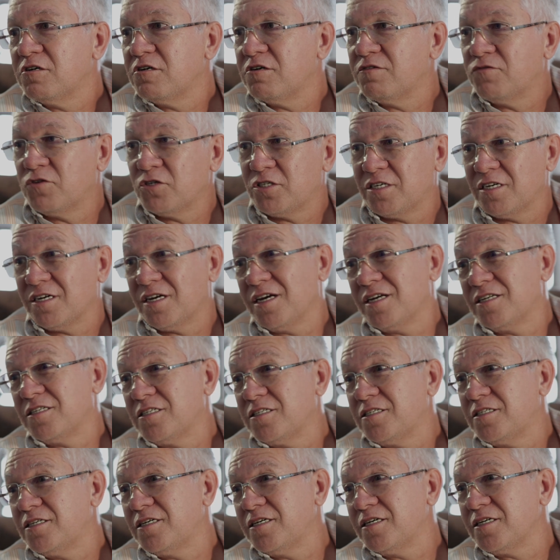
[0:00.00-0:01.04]
¿Usted
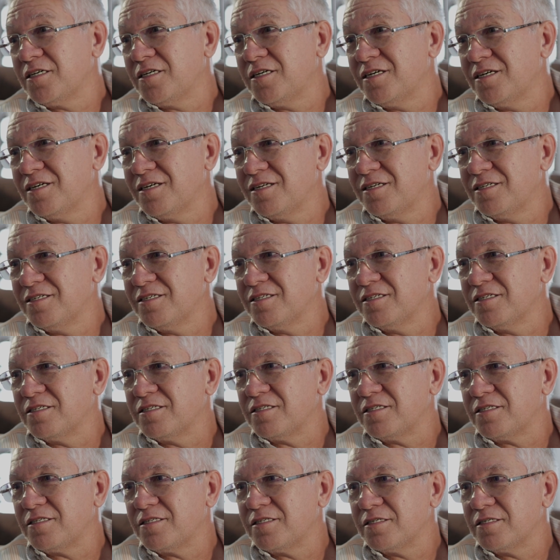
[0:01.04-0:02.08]
quiere decir que
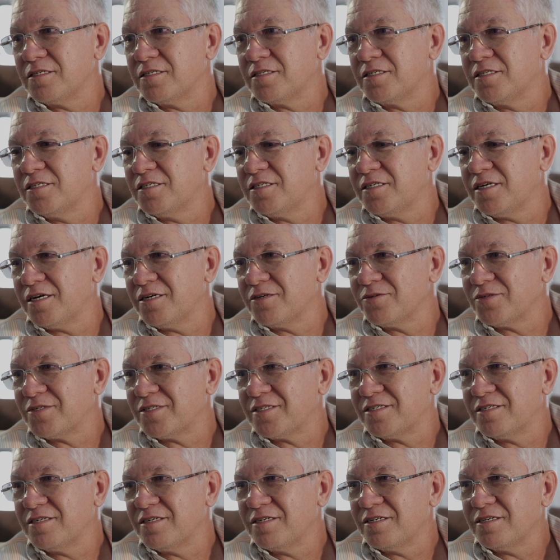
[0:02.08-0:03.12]
ellos quisieron
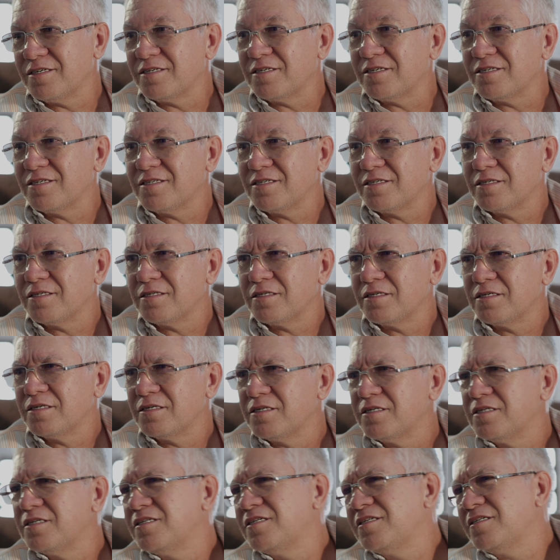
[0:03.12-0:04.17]
ser
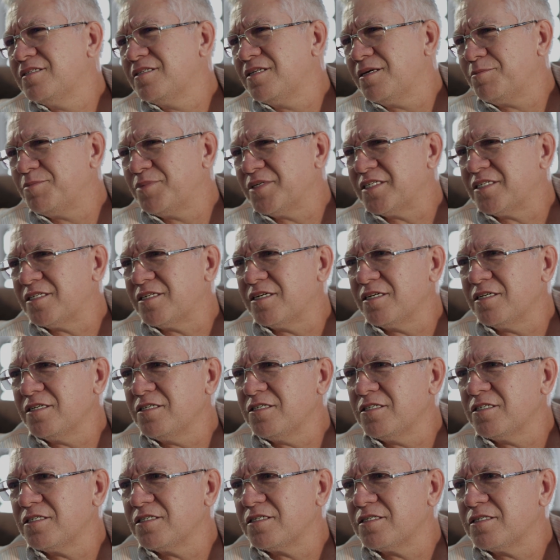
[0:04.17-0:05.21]

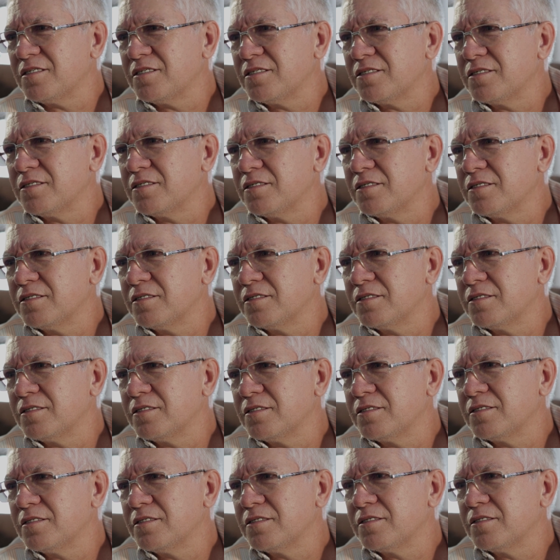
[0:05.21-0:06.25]
independientes?
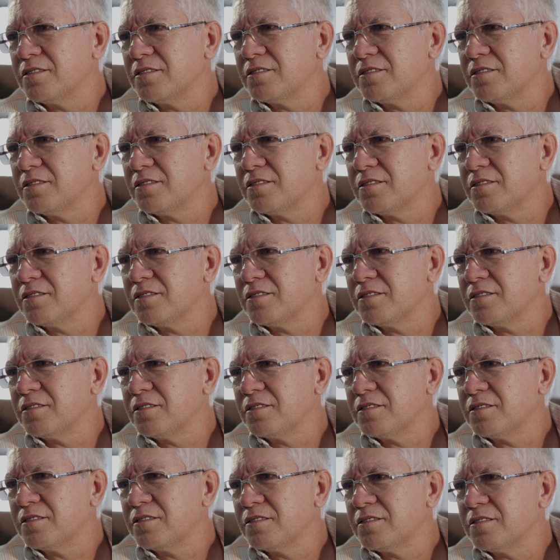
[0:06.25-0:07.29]
Sí,
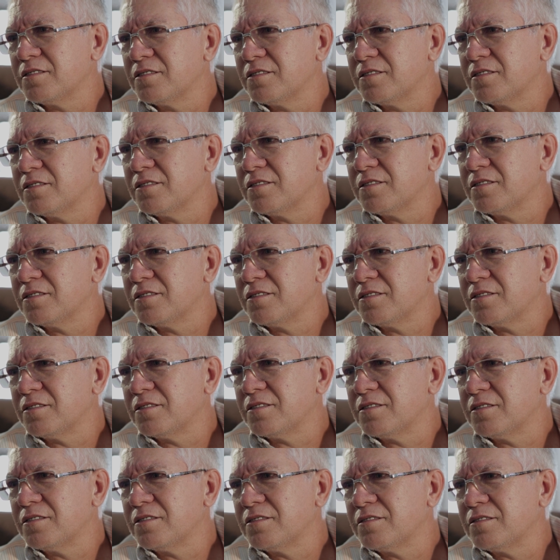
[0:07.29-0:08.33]
y hasta algo
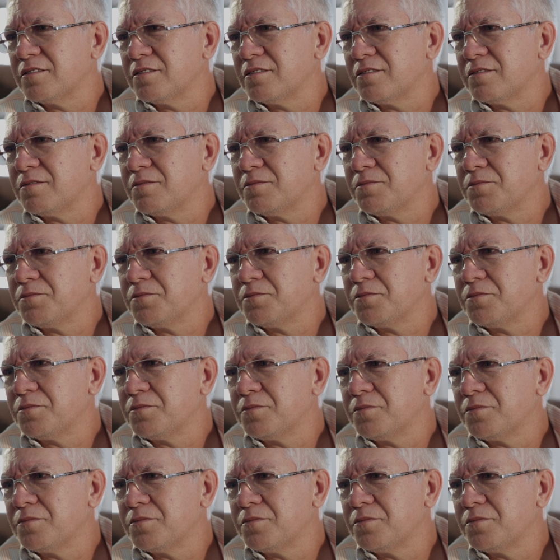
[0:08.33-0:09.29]
rebeldes, ¿entiendes?